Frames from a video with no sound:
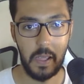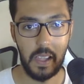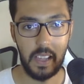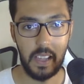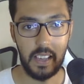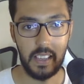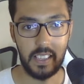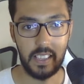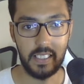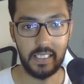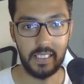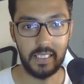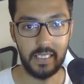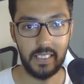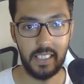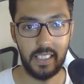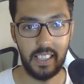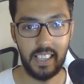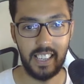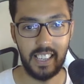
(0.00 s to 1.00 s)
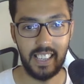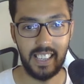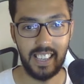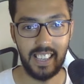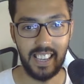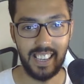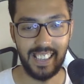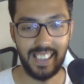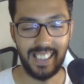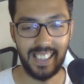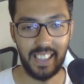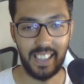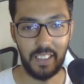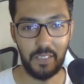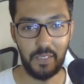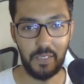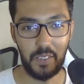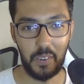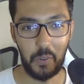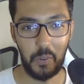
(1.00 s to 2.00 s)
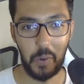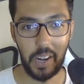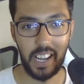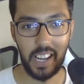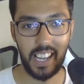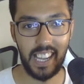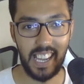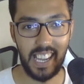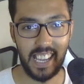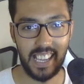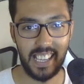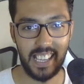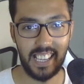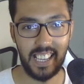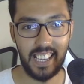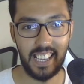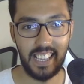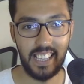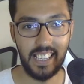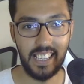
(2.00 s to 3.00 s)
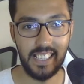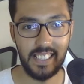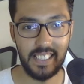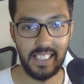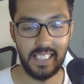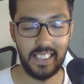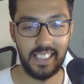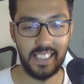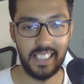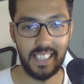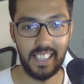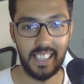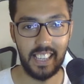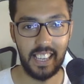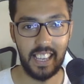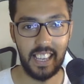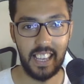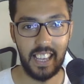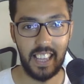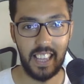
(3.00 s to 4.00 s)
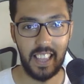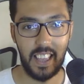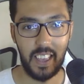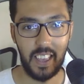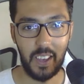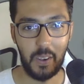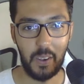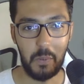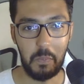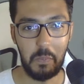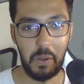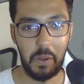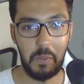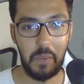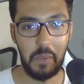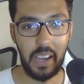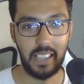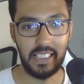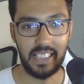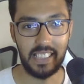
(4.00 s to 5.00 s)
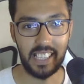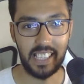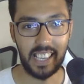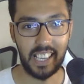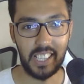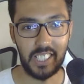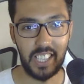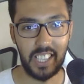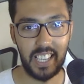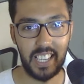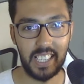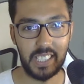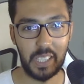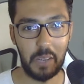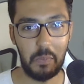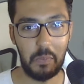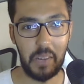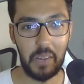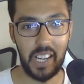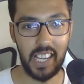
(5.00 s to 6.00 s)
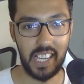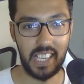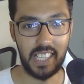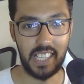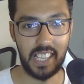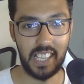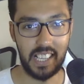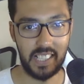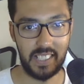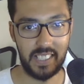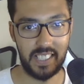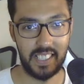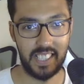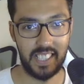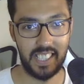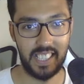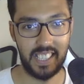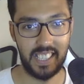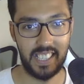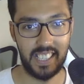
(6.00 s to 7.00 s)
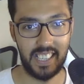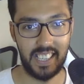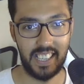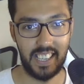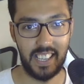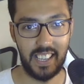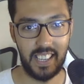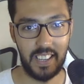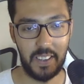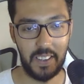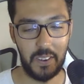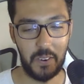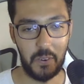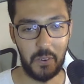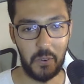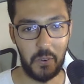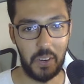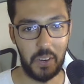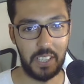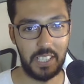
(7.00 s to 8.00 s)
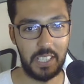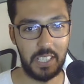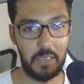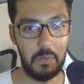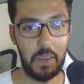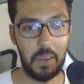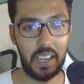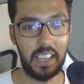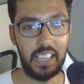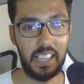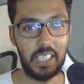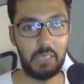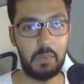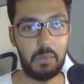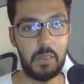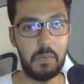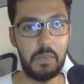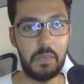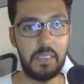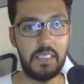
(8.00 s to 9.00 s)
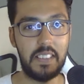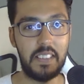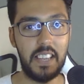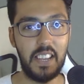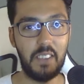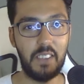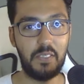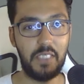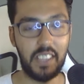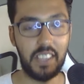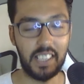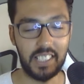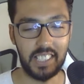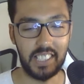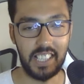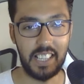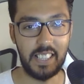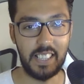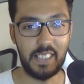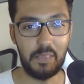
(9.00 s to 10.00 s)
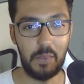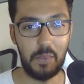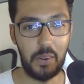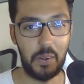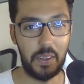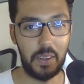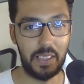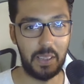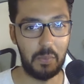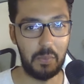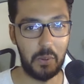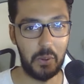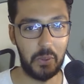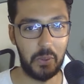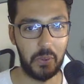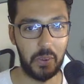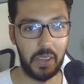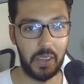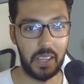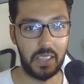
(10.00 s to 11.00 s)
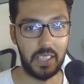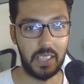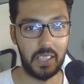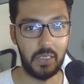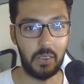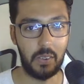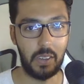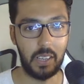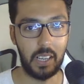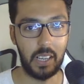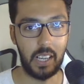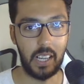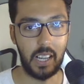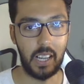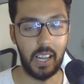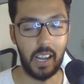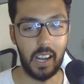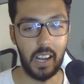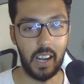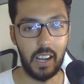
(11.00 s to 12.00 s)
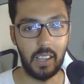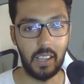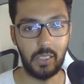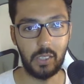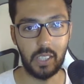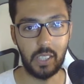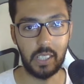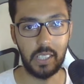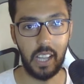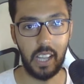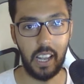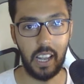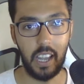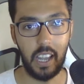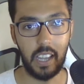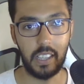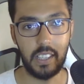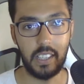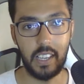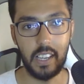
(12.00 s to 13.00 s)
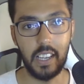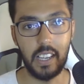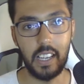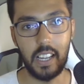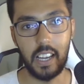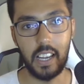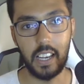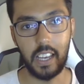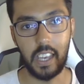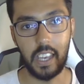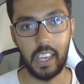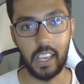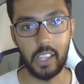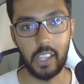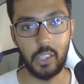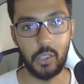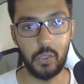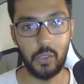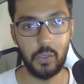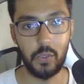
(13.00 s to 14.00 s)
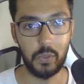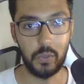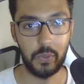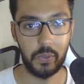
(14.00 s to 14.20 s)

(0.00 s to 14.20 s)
آه. في الواقع الحسد ربما عند الرجال اكثر من الاناث وهادشي ما يعجبش بزاف د الرجال يسمعوا هذا الموضوع هذا يقول لك لا انت كتحقرنا الى اخره شوف